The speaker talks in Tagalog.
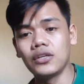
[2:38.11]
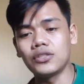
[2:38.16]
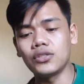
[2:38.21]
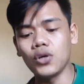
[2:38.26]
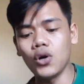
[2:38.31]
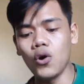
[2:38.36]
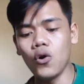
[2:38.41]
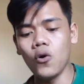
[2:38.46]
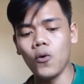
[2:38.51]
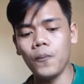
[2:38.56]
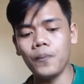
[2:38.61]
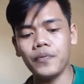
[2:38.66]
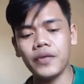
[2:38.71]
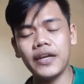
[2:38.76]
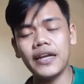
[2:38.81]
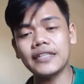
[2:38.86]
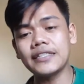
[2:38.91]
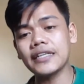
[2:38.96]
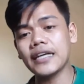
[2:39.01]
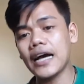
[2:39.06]
So,
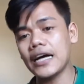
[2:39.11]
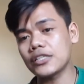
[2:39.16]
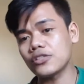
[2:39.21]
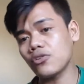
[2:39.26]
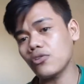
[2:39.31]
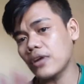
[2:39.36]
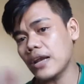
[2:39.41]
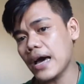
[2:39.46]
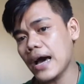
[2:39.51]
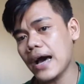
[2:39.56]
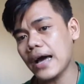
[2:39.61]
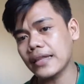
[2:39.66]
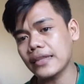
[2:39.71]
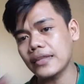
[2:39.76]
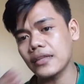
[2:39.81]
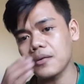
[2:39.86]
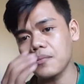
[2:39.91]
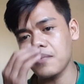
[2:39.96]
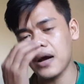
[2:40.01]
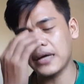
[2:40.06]
inasikaso ko lahat
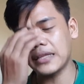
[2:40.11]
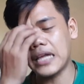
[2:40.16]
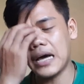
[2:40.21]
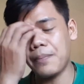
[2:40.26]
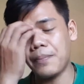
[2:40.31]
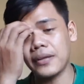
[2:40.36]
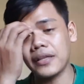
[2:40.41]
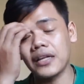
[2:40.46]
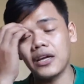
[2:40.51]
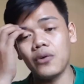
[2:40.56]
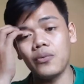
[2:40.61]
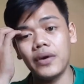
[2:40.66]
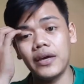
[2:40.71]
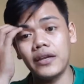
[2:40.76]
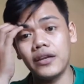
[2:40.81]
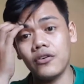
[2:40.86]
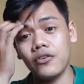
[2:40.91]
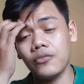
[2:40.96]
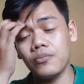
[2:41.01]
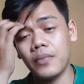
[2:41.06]
ng mga dapat
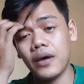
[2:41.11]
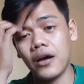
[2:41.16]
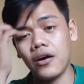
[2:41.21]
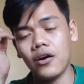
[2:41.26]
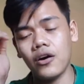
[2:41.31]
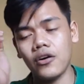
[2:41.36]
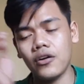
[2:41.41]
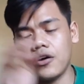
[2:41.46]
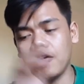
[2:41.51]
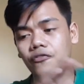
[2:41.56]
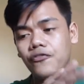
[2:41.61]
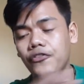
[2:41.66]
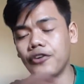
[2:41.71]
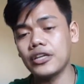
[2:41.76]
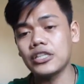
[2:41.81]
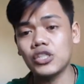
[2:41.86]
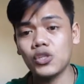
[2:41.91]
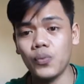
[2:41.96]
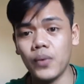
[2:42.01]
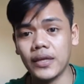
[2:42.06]
gawin on, uh, on
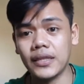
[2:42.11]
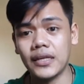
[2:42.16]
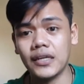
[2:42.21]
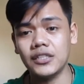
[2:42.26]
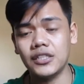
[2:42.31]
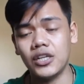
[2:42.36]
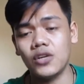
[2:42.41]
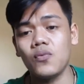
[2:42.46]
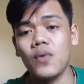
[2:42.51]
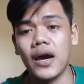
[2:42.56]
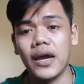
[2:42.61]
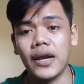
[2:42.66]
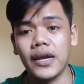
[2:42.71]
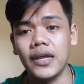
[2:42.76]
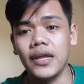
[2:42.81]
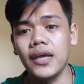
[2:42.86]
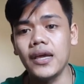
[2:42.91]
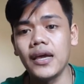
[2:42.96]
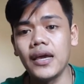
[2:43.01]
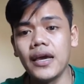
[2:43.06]
first week ng
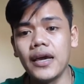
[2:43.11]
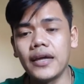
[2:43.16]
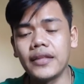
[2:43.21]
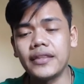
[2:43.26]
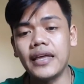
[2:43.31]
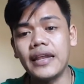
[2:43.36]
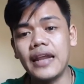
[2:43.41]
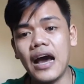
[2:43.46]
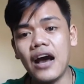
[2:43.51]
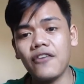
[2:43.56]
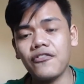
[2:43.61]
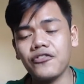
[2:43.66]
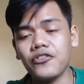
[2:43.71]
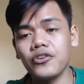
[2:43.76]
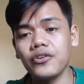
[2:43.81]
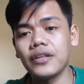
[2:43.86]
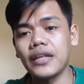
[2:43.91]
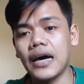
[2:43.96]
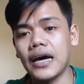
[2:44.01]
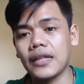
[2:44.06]
January. Then
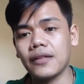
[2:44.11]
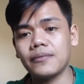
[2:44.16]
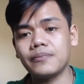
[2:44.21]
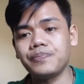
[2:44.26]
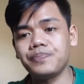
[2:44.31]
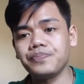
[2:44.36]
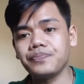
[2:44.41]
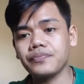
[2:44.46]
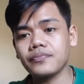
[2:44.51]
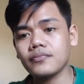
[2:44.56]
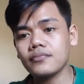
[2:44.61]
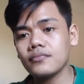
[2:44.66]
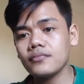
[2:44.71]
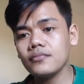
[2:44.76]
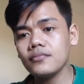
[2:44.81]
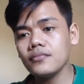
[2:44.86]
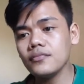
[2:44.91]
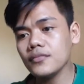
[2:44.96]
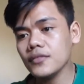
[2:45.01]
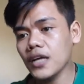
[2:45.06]
after that,
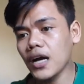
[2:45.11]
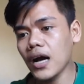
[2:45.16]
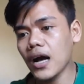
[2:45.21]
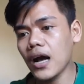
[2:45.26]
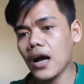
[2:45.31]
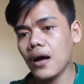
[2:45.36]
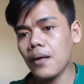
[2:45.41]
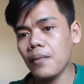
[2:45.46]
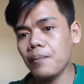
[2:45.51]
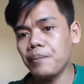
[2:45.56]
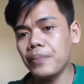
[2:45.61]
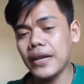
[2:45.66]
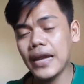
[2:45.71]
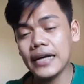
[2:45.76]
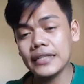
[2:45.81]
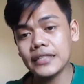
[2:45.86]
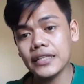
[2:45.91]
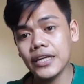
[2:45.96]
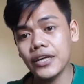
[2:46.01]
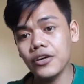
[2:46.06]
uh,
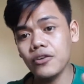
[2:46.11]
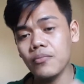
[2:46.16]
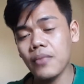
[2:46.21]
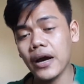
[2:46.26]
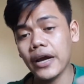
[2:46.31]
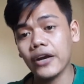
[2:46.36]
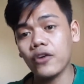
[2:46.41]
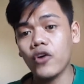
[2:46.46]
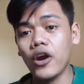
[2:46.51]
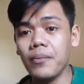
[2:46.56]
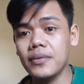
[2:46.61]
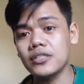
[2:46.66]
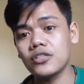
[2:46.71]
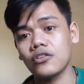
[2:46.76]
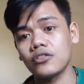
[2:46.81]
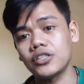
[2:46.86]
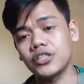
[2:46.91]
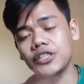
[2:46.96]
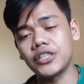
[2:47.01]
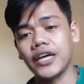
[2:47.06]
pinasa na yung mga requirements
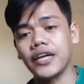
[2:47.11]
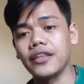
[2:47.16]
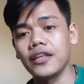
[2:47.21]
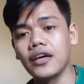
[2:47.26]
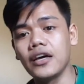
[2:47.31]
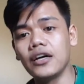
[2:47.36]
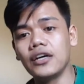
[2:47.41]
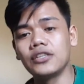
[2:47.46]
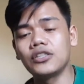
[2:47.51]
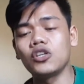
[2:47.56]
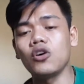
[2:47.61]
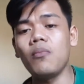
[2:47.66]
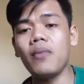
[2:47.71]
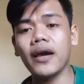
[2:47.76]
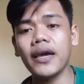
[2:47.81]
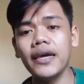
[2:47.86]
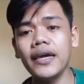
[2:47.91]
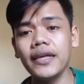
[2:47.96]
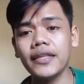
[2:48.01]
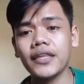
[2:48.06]
ko sa SHED. So
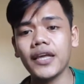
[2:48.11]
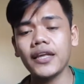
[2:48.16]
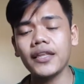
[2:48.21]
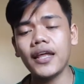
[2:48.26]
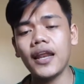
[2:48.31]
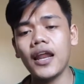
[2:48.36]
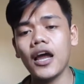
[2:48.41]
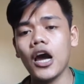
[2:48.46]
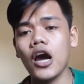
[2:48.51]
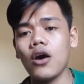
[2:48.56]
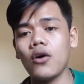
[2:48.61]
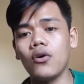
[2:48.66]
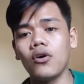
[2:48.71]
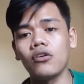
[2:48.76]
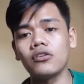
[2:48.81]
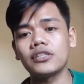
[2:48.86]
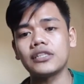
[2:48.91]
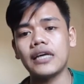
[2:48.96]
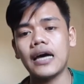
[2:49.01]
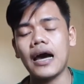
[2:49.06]
maghihintay na lang
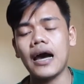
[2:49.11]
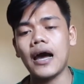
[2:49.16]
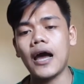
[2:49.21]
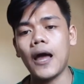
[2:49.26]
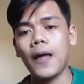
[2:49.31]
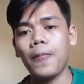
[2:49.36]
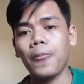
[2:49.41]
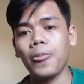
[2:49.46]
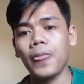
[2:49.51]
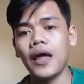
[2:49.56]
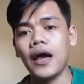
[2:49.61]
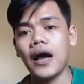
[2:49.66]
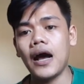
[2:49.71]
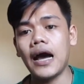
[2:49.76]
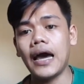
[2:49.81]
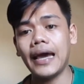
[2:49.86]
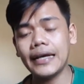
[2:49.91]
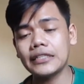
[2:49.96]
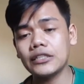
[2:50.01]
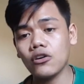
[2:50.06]
ako sa uh,
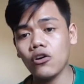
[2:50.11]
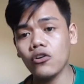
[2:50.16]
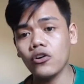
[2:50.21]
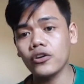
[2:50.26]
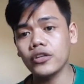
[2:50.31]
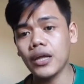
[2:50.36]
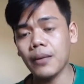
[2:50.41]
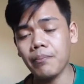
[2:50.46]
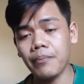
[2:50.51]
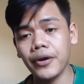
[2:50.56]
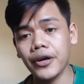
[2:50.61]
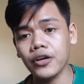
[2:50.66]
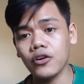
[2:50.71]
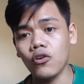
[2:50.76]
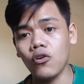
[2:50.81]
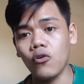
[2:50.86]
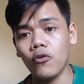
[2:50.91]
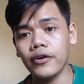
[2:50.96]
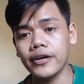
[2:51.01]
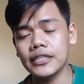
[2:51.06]
ah, SO number
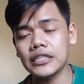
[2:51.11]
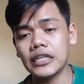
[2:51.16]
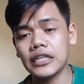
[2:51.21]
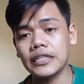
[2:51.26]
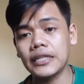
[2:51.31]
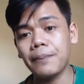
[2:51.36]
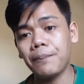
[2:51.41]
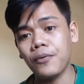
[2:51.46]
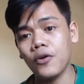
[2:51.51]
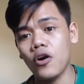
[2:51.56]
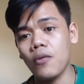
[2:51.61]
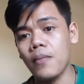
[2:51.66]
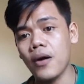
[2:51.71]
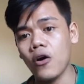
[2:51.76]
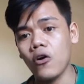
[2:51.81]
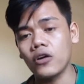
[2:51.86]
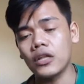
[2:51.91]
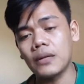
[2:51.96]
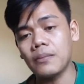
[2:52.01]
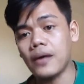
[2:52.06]
ko or sa diploma
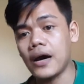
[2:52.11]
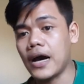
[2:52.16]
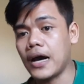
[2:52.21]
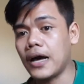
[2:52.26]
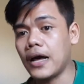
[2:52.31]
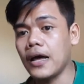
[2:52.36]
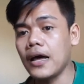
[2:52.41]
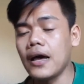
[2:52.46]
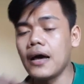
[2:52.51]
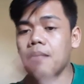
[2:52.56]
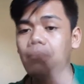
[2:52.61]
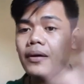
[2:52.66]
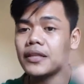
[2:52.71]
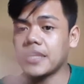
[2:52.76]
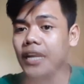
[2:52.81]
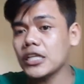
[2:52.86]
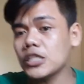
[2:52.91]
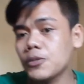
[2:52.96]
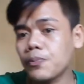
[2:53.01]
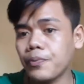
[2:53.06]
ko na ma-
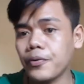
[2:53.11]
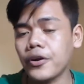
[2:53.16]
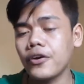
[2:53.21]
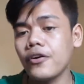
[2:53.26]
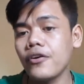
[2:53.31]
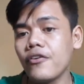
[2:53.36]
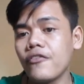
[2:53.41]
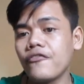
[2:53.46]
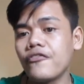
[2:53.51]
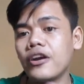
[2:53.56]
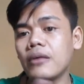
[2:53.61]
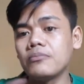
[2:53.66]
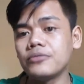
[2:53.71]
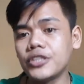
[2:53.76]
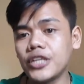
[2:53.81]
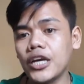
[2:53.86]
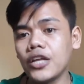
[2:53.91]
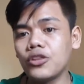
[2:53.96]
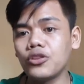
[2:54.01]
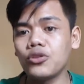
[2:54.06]
ma-transfer from
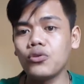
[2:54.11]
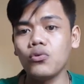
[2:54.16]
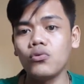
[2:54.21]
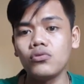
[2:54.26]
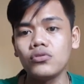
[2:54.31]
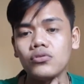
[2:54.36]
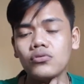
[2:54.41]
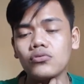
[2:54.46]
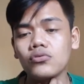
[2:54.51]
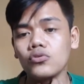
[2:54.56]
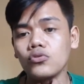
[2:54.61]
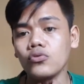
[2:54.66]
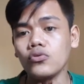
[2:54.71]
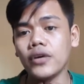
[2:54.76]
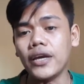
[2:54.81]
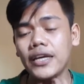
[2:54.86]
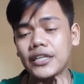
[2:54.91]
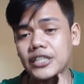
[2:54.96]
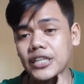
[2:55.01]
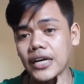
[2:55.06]
CHED to, to
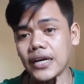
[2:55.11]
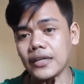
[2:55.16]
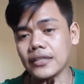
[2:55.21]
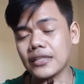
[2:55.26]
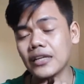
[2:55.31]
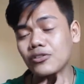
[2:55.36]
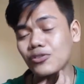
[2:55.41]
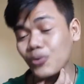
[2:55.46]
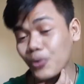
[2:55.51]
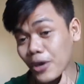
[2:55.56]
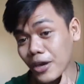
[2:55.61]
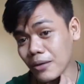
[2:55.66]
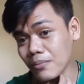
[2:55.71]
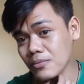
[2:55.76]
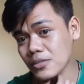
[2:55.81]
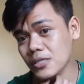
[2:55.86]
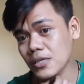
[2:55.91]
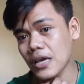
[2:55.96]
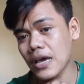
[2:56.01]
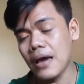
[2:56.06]
Asia, to, to
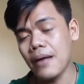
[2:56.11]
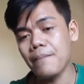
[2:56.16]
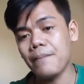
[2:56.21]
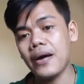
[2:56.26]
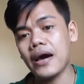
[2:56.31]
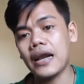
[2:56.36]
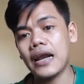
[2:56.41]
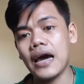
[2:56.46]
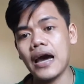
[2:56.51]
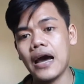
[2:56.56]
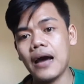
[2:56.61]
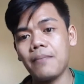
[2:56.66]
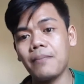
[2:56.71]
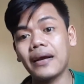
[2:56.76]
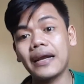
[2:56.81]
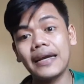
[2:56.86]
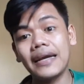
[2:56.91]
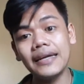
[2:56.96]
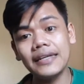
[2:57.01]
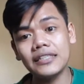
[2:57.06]
AIMS para
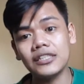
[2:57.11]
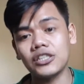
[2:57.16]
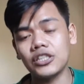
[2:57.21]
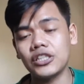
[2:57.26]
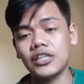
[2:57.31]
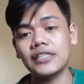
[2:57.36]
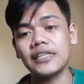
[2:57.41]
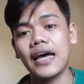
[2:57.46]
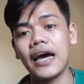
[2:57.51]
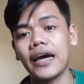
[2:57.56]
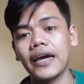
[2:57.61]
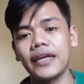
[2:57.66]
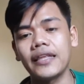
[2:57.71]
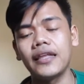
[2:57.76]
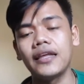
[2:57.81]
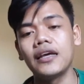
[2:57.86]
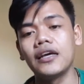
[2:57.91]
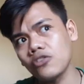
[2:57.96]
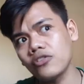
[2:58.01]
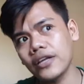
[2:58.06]
ma-release na siya sa akin.
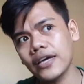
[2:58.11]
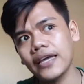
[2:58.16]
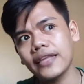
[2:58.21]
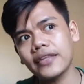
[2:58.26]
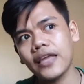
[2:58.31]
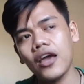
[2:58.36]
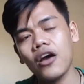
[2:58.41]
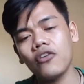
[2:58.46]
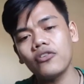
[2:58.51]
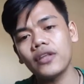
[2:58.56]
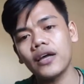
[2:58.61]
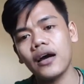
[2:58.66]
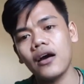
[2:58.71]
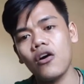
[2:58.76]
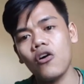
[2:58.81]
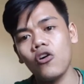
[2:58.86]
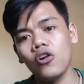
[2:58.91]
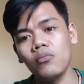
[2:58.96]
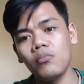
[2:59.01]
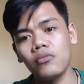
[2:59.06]
So naghintay ako ng
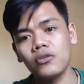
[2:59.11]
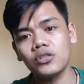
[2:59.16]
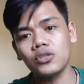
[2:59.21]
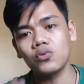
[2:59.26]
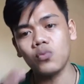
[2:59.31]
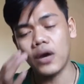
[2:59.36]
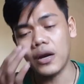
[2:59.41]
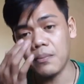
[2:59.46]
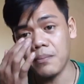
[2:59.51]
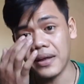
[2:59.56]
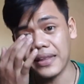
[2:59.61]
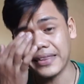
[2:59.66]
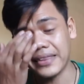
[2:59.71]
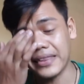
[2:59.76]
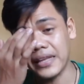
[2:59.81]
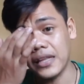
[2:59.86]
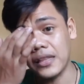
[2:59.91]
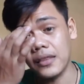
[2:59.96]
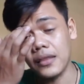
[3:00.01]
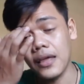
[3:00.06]
almost one month
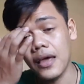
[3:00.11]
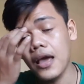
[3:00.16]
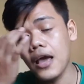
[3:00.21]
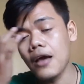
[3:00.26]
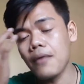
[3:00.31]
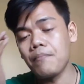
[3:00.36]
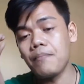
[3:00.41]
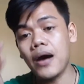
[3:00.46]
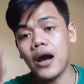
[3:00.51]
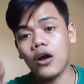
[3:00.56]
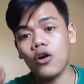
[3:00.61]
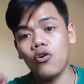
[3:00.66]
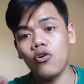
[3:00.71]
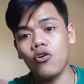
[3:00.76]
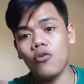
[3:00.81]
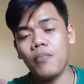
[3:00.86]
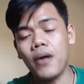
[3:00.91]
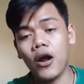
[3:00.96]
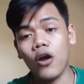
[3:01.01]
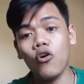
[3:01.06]
din
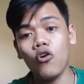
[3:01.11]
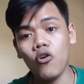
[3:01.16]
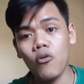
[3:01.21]
bago bago